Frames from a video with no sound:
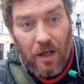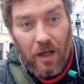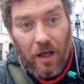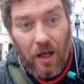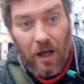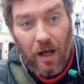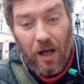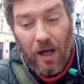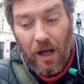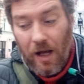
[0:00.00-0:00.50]

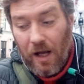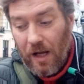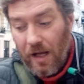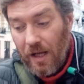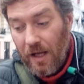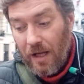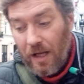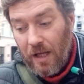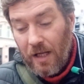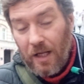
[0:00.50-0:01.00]
А,
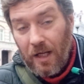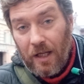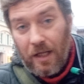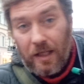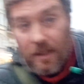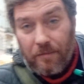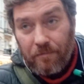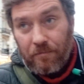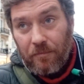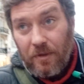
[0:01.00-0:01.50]

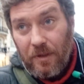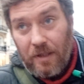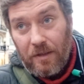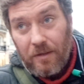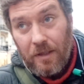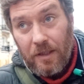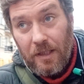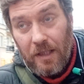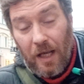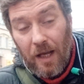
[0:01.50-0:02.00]

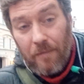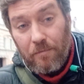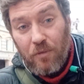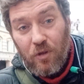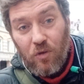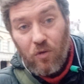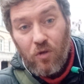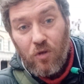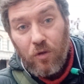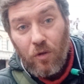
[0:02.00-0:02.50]
я,
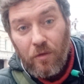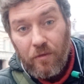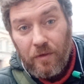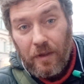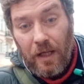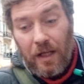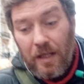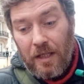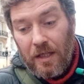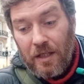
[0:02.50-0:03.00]

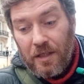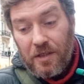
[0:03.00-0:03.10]
безусловно,